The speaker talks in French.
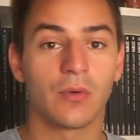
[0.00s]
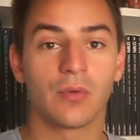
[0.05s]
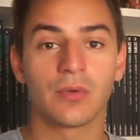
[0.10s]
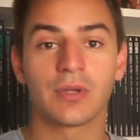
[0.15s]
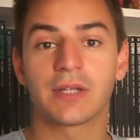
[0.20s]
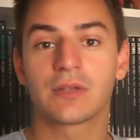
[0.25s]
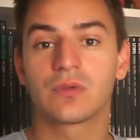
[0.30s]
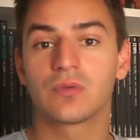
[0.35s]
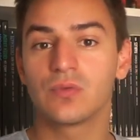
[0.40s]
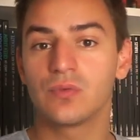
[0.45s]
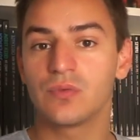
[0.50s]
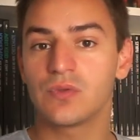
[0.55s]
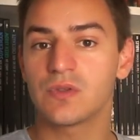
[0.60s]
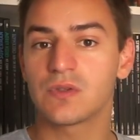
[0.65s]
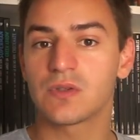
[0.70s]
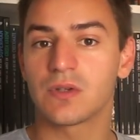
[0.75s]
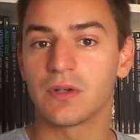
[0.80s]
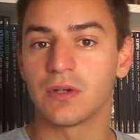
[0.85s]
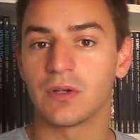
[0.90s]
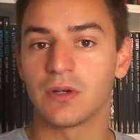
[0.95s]
on a
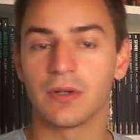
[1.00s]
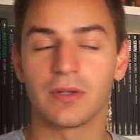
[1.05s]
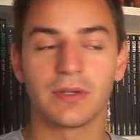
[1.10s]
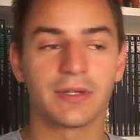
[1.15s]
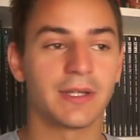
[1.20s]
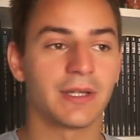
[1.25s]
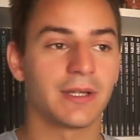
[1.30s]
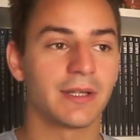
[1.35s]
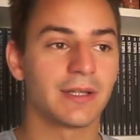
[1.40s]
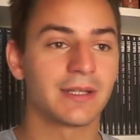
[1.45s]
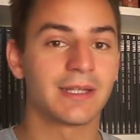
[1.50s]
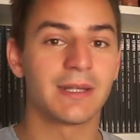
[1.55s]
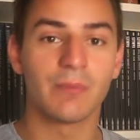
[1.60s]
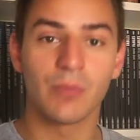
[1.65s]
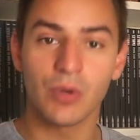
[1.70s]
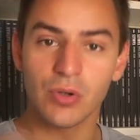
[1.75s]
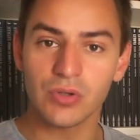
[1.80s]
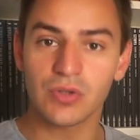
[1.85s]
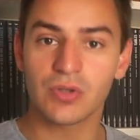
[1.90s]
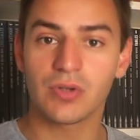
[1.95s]
tous des,
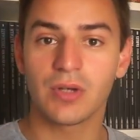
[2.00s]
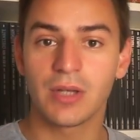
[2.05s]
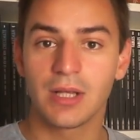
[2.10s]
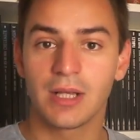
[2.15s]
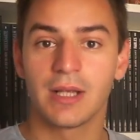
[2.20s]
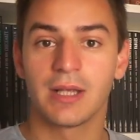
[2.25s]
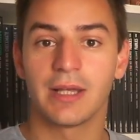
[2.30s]
manques